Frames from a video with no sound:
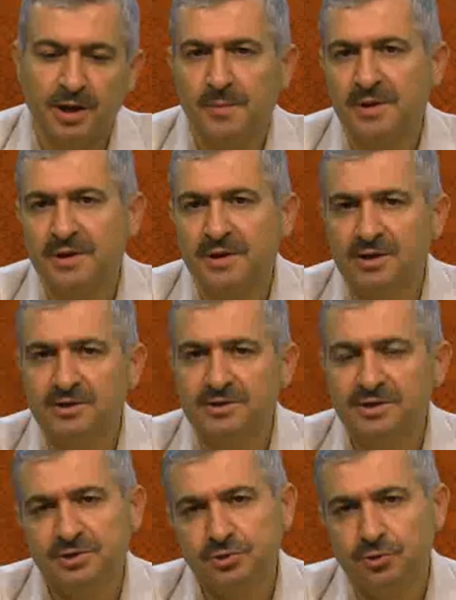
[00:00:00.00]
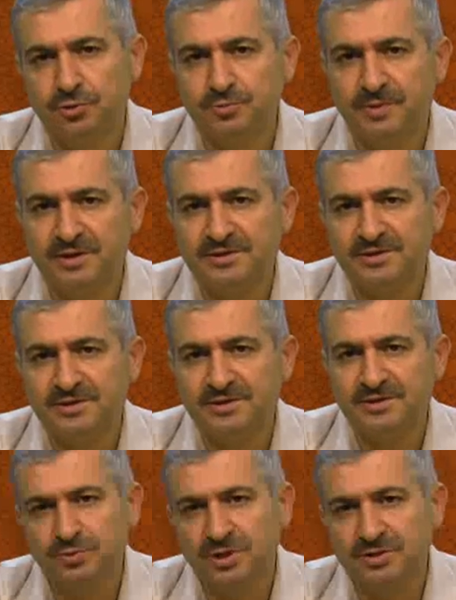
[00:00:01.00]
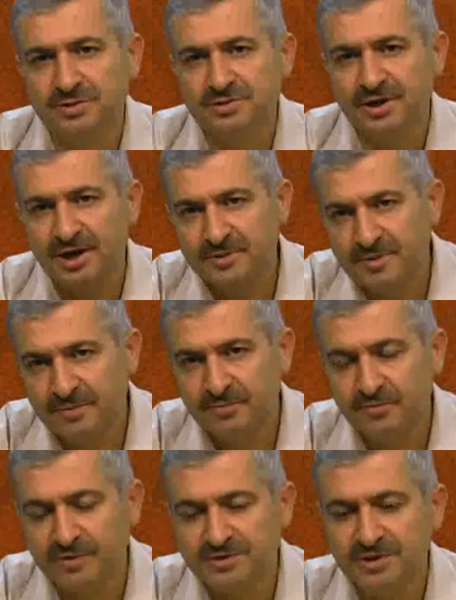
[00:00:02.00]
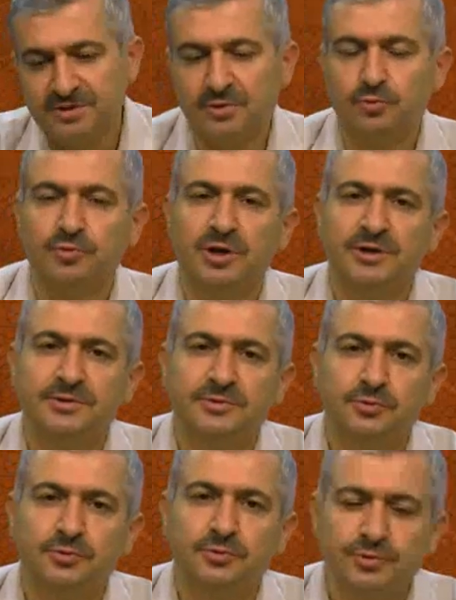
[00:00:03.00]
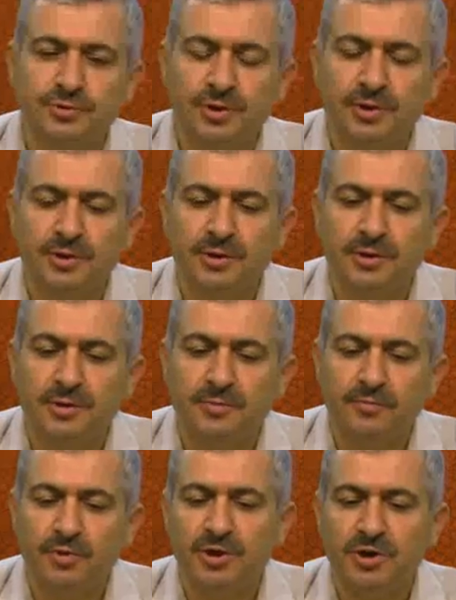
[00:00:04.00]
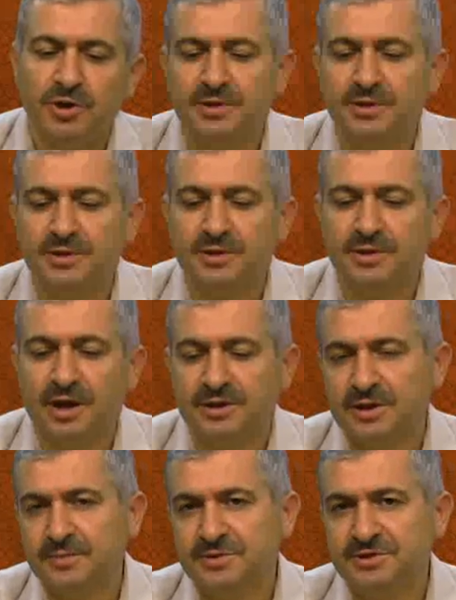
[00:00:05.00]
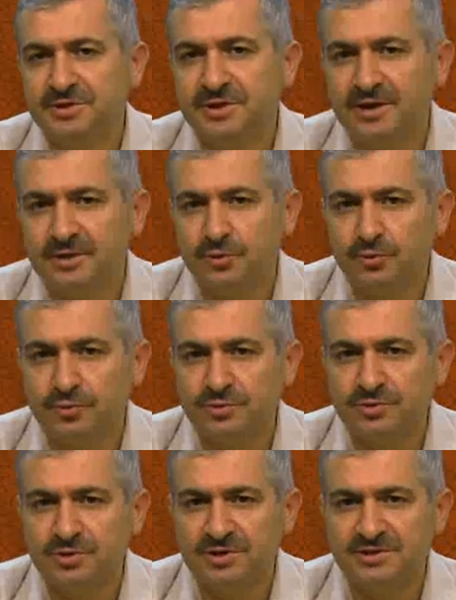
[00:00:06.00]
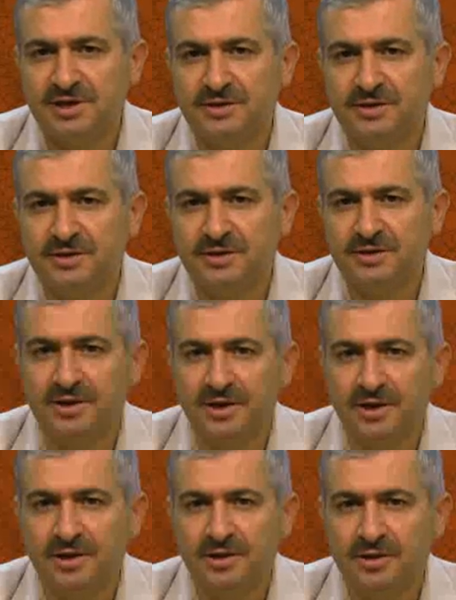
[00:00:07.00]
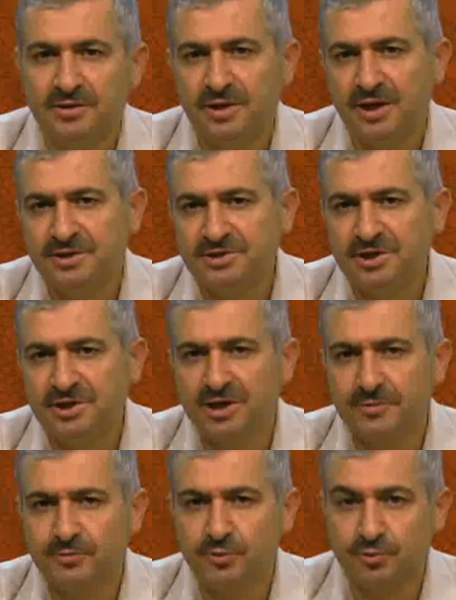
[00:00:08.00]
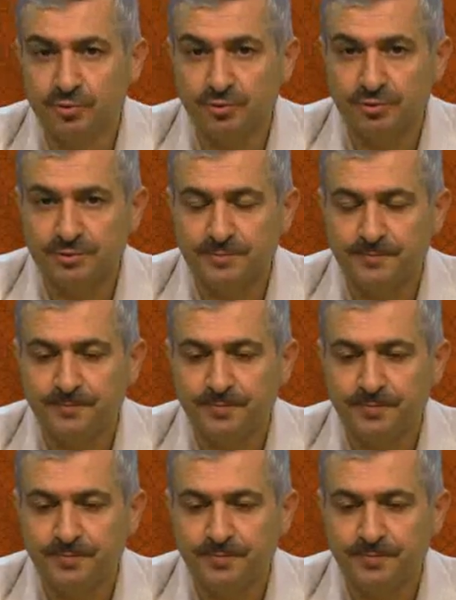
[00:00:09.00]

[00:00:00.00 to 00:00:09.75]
Ama gelir hiç konuşmaz, elini uzatır, gariban bir vaziyette durar, durur. Böyle bir adam içinde ne diyoruz? Lisanı hal ile dilencilik yapıyor diyoruz.